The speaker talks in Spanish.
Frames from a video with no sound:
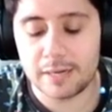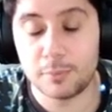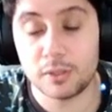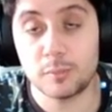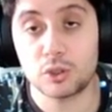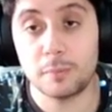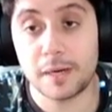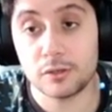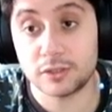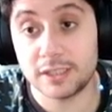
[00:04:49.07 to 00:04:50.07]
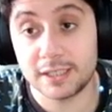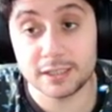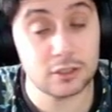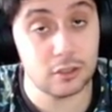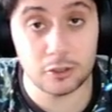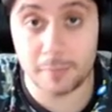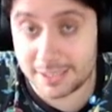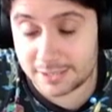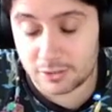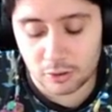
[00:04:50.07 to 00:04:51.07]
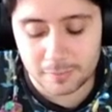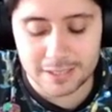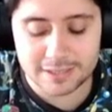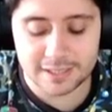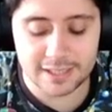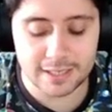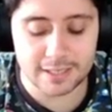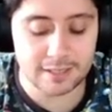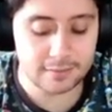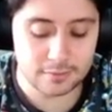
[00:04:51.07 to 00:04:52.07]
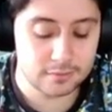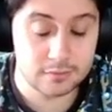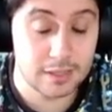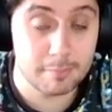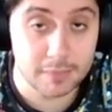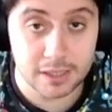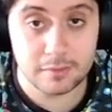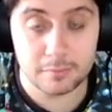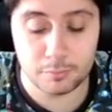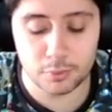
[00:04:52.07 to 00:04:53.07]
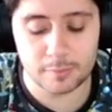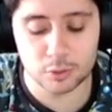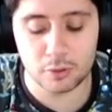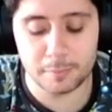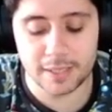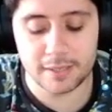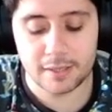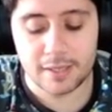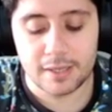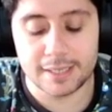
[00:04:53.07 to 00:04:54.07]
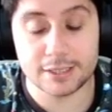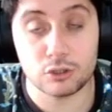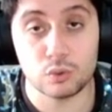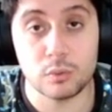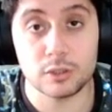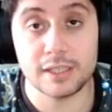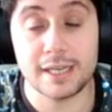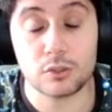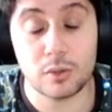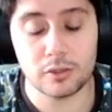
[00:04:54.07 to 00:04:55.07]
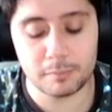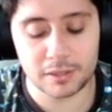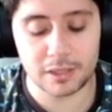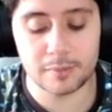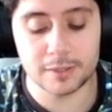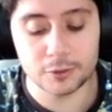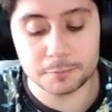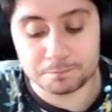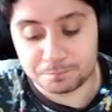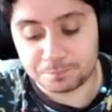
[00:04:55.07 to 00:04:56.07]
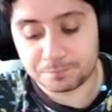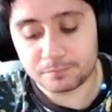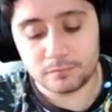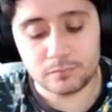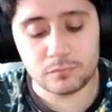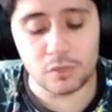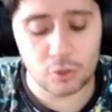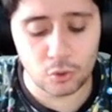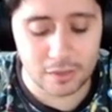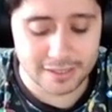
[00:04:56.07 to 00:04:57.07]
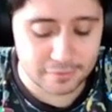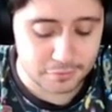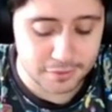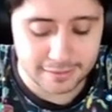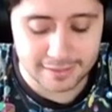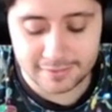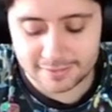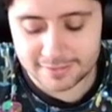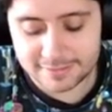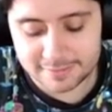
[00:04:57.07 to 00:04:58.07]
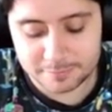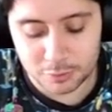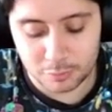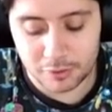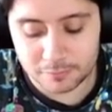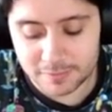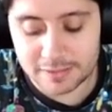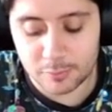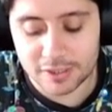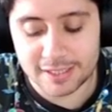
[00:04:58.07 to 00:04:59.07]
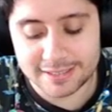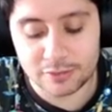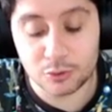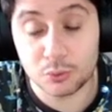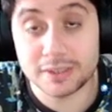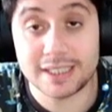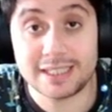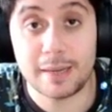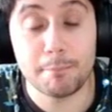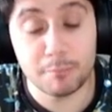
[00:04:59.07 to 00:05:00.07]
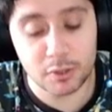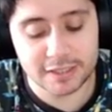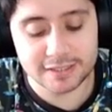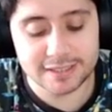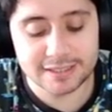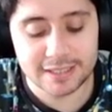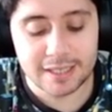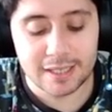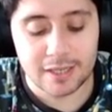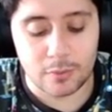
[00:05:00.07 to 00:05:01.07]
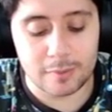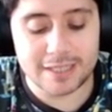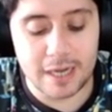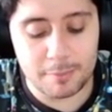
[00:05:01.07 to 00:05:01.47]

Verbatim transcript: podemos comprar los tickets. Lo más normal sería que también podamos comprar estos nuevos tickets cuando empiece el evento. Lo cual quiere decir que, eh, pues bueno, tendremos que gastarnos nuestras moneditas. ¿Cuál va a ser el